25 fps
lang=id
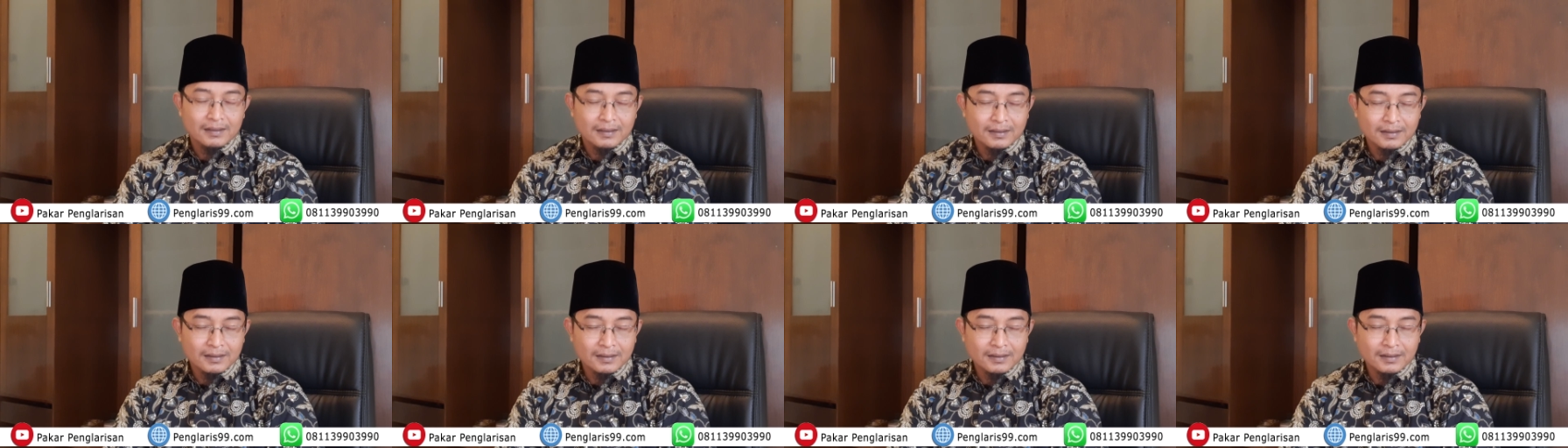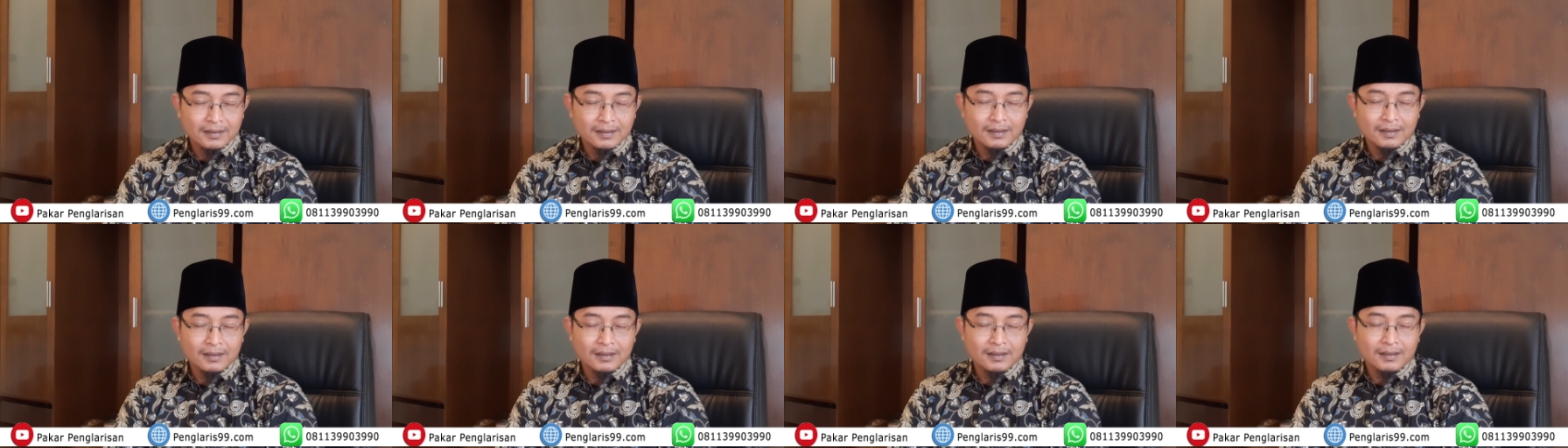
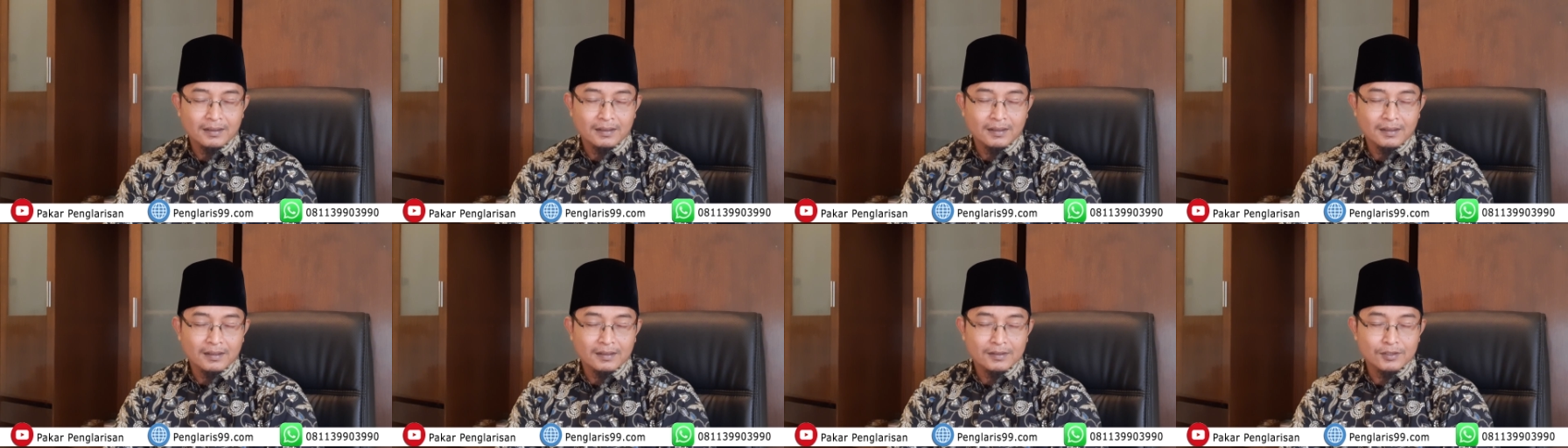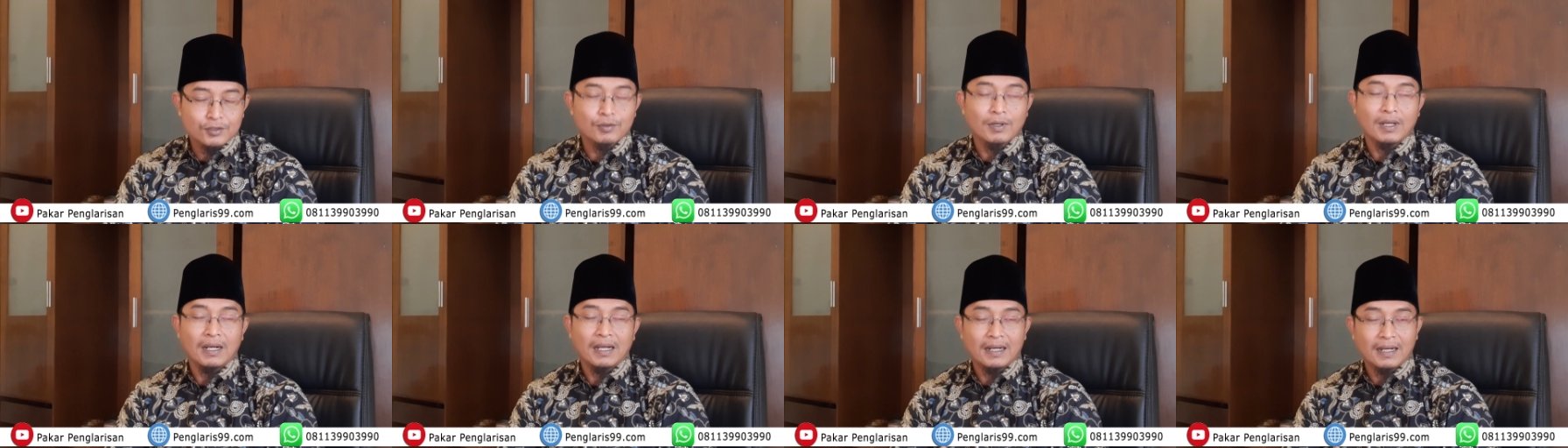uh,
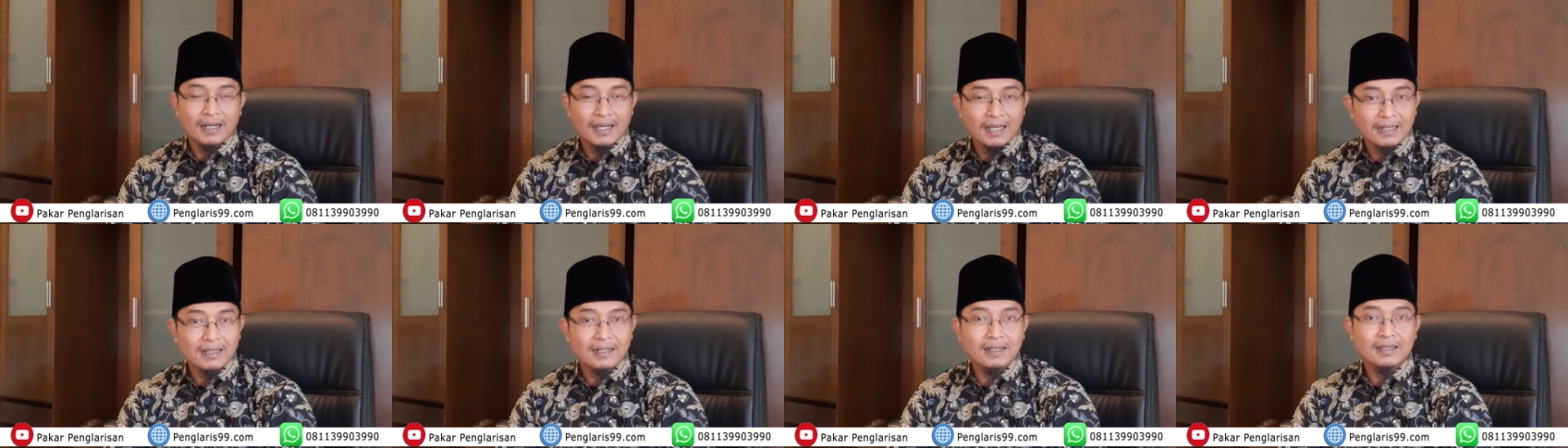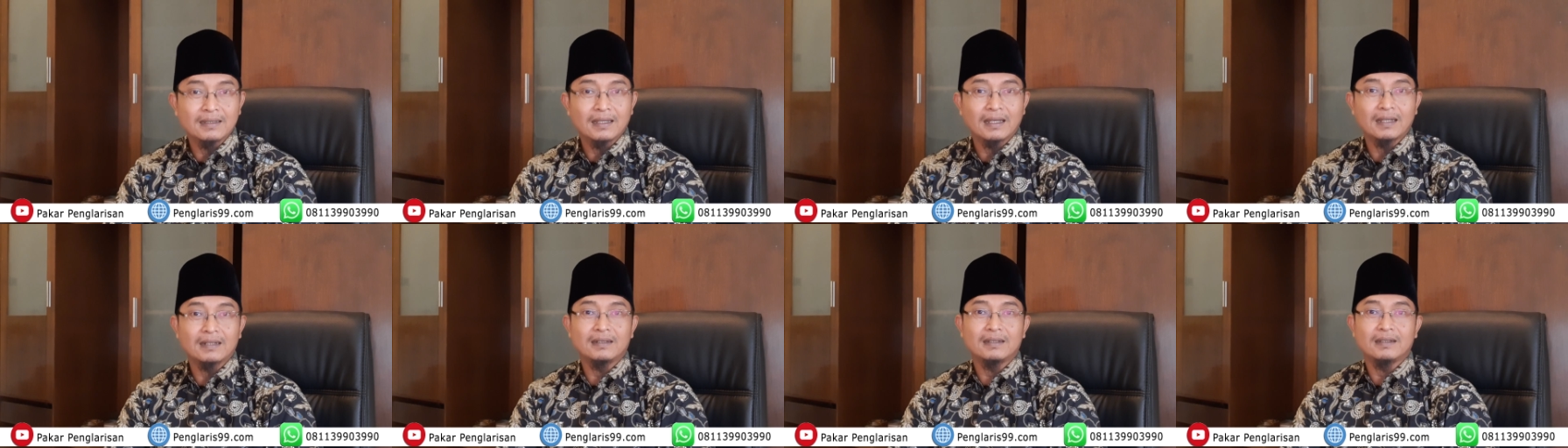jualan
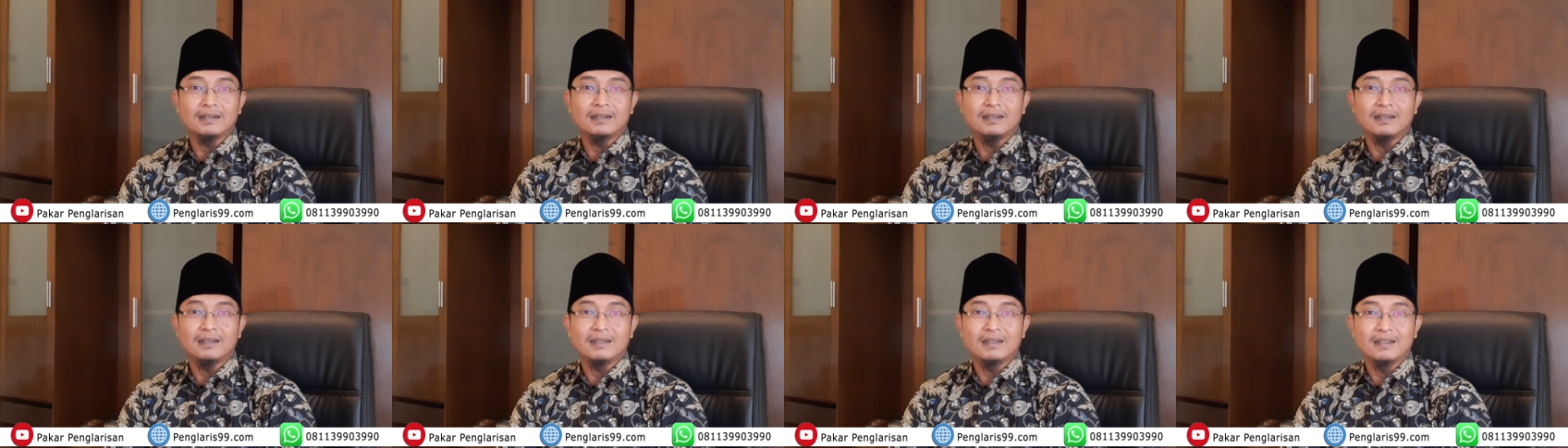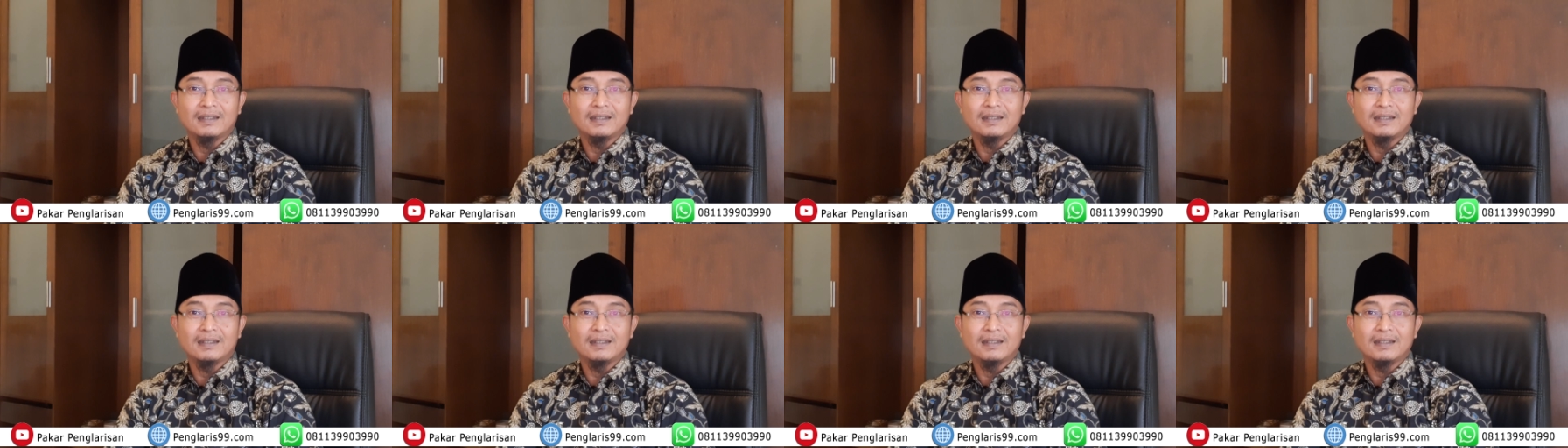Anda tadi.